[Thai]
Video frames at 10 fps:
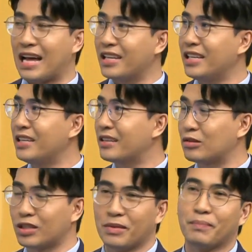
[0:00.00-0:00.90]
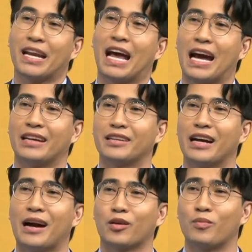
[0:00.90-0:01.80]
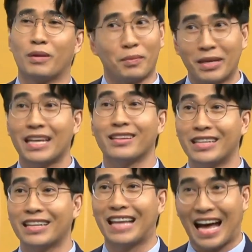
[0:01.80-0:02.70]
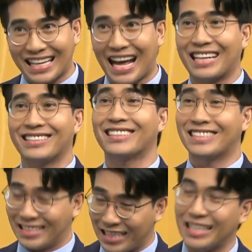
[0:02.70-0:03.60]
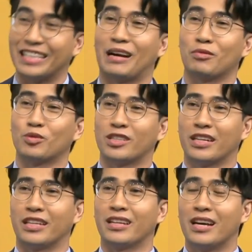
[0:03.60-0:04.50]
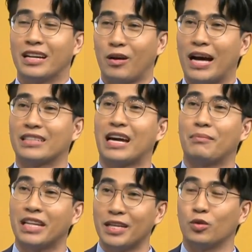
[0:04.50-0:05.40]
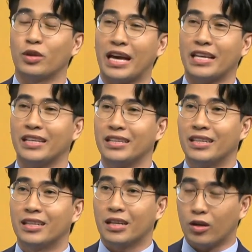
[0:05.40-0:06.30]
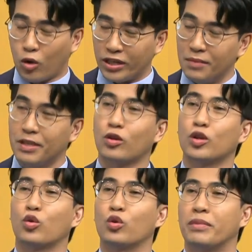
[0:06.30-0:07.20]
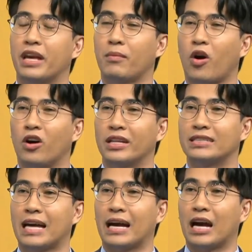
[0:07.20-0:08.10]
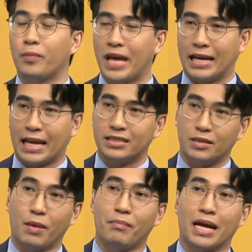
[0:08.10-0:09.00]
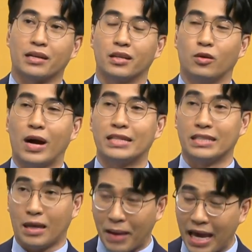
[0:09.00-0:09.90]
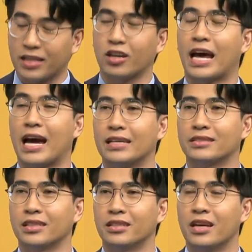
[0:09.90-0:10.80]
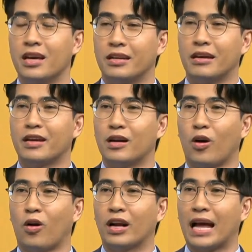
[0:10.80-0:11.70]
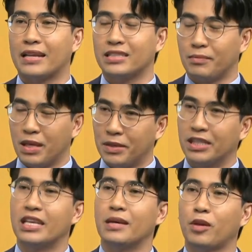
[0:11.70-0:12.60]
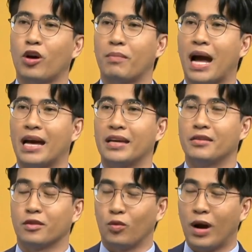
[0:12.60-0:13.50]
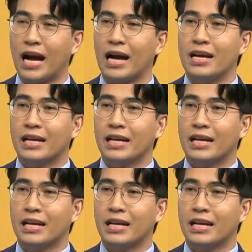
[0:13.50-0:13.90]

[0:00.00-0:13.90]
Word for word: การที่เราจะมีปัญหาในเรื่องอารมณ์เนี่ยมันไม่ได้เลือกฐานะเลือกเศรษฐกิจครับคุณบุษรินเราอาจจะไม่ได้อยู่ในคนที่มีต้นทุนเพียงพอที่จะเข้าไปหานักจิตบำบัดหรือว่าจิตแพทย์ก็ได้ ซึ่งในเรื่องของการที่จะมีพื้นที่ปลอดภัย หรือว่า